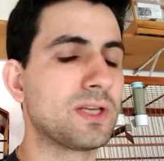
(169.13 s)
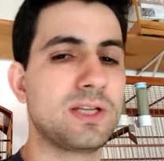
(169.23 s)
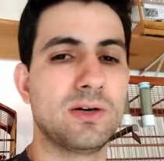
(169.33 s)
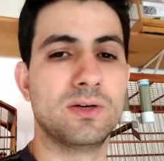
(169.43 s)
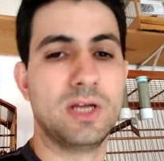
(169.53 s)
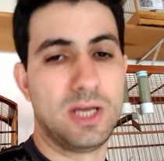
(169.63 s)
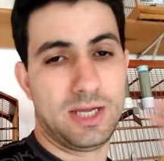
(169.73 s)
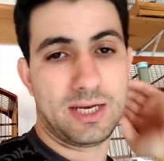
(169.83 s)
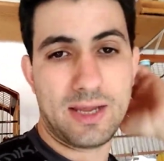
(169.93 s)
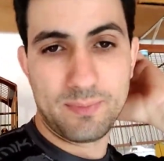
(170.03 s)
entendeu?
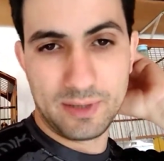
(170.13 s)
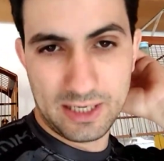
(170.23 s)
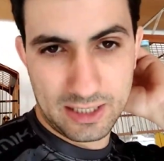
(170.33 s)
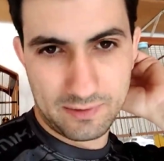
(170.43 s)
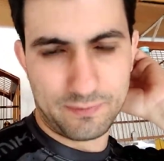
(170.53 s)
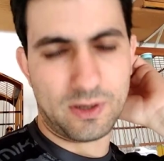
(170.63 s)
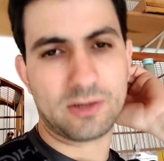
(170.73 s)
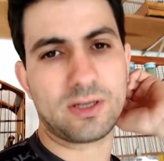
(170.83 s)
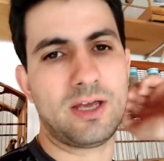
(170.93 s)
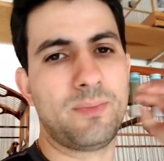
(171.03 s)
E lembrando,
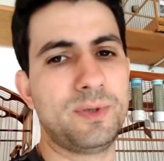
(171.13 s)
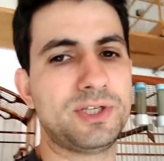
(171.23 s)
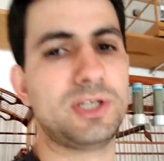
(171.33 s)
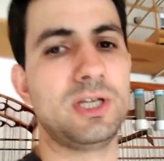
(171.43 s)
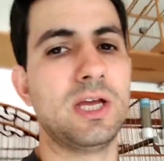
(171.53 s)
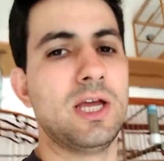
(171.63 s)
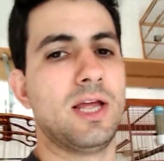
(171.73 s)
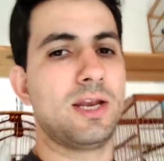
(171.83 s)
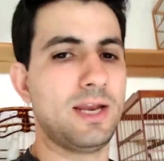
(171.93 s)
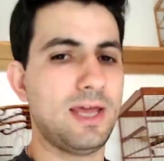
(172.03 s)
volta a repetir,
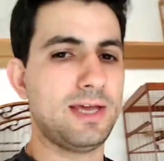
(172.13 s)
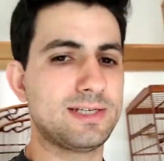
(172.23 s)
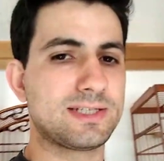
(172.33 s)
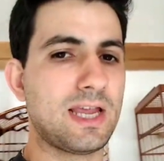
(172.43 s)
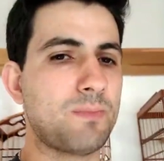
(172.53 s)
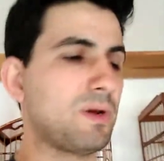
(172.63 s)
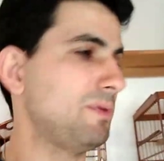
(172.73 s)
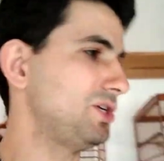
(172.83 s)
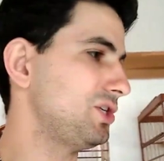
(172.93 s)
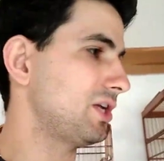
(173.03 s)
nem sempre a
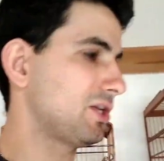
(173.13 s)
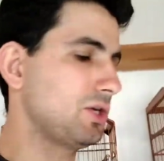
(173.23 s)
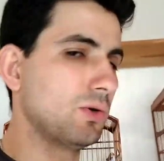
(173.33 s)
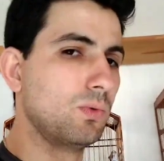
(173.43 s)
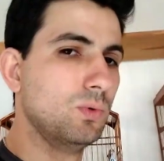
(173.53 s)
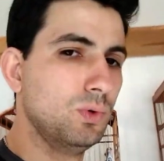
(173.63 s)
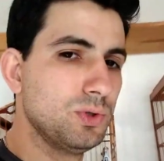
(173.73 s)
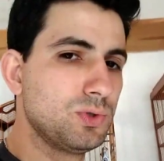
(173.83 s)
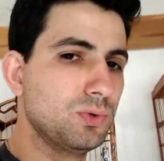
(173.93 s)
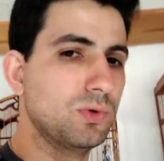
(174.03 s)
mexida que eu
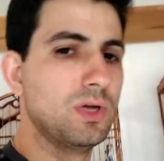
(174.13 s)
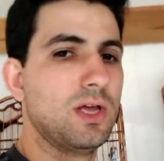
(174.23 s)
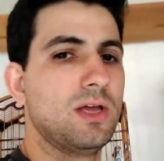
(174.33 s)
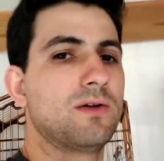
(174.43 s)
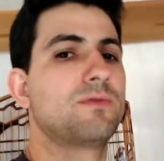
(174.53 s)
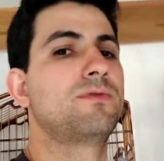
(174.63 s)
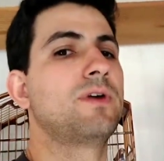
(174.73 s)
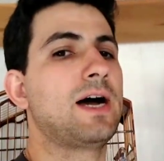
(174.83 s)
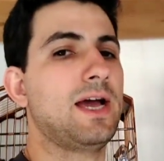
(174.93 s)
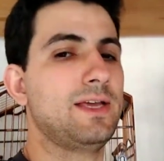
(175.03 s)
uso
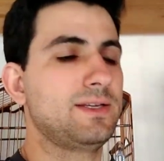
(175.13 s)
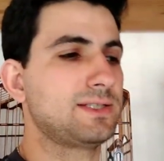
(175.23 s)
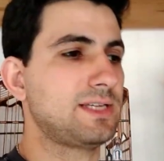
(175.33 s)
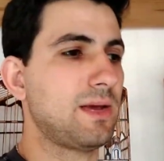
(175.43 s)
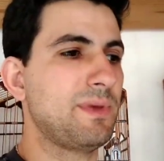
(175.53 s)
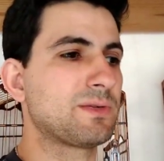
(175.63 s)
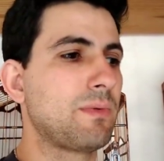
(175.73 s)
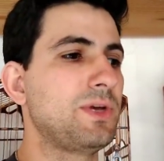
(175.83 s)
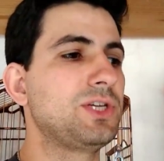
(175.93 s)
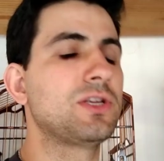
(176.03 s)
vai ser a
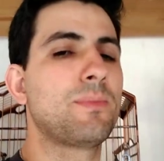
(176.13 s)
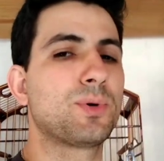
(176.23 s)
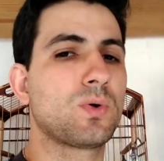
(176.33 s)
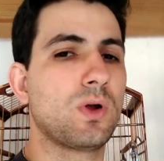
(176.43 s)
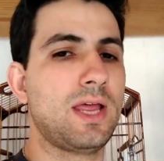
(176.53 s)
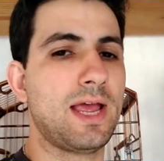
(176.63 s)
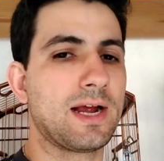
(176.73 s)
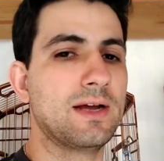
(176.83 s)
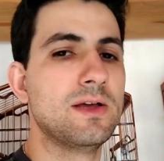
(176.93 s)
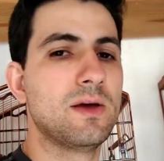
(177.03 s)
mesma mexida para o
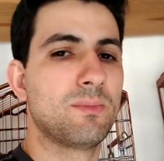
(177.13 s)
colega.